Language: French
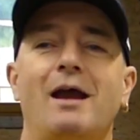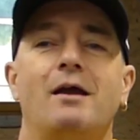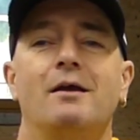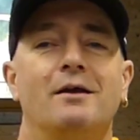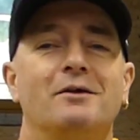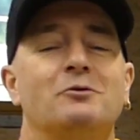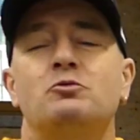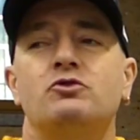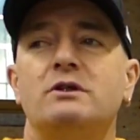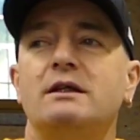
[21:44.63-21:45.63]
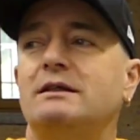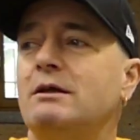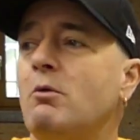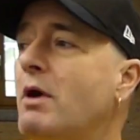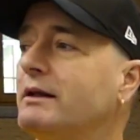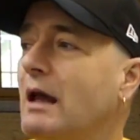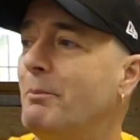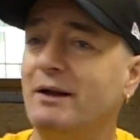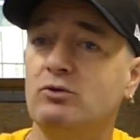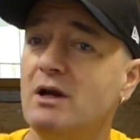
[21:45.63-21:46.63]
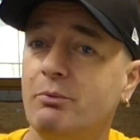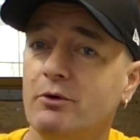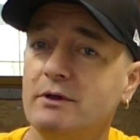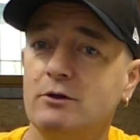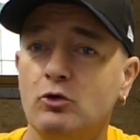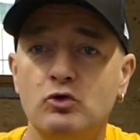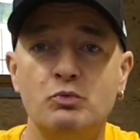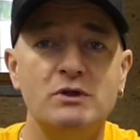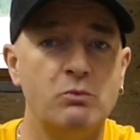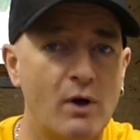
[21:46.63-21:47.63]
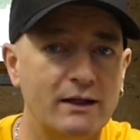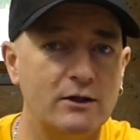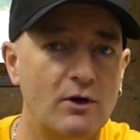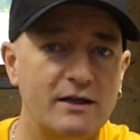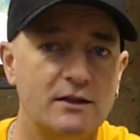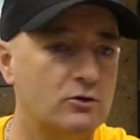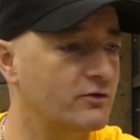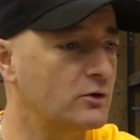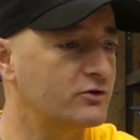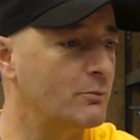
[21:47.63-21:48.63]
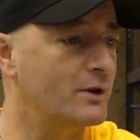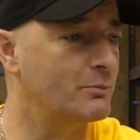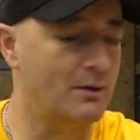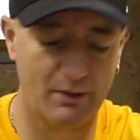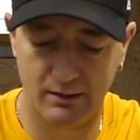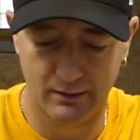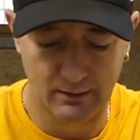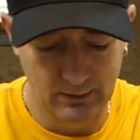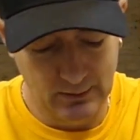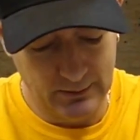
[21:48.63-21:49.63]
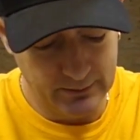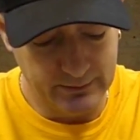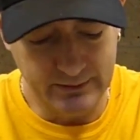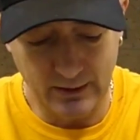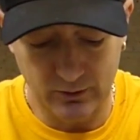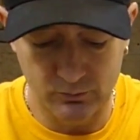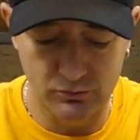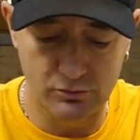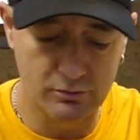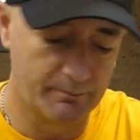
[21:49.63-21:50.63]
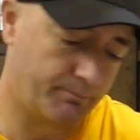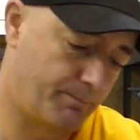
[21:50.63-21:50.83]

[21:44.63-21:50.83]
Eh, je me suis dit, si au moins t'as pas tous les produits, que tu puisses moins dégueulasser ton vélo, ça peut être pas mal. Des garde-boue